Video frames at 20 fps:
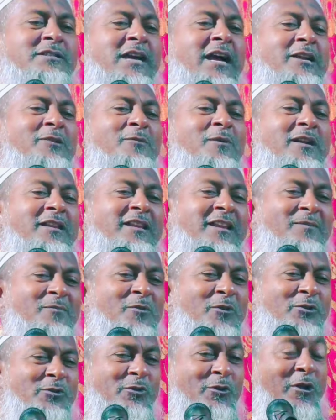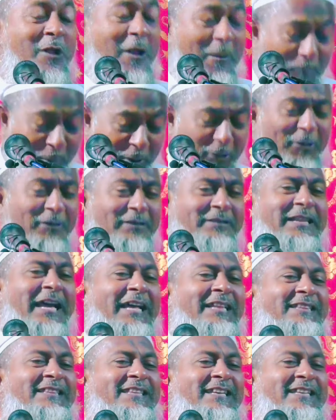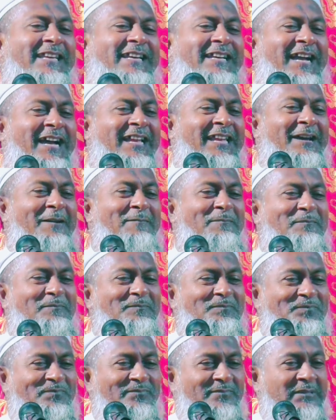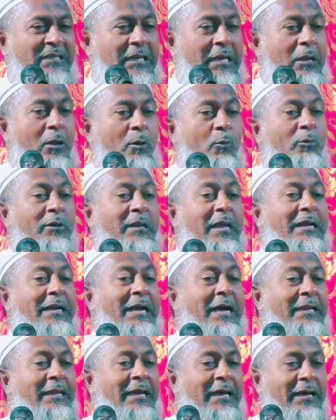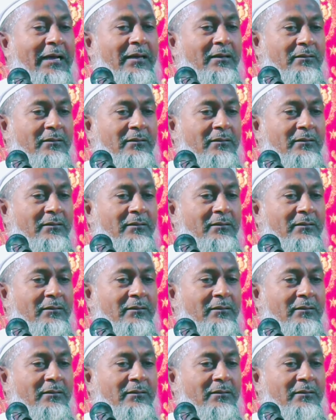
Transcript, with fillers: জানোয়ারের মতো বরং তার থেকে খারাপ ওরা কারা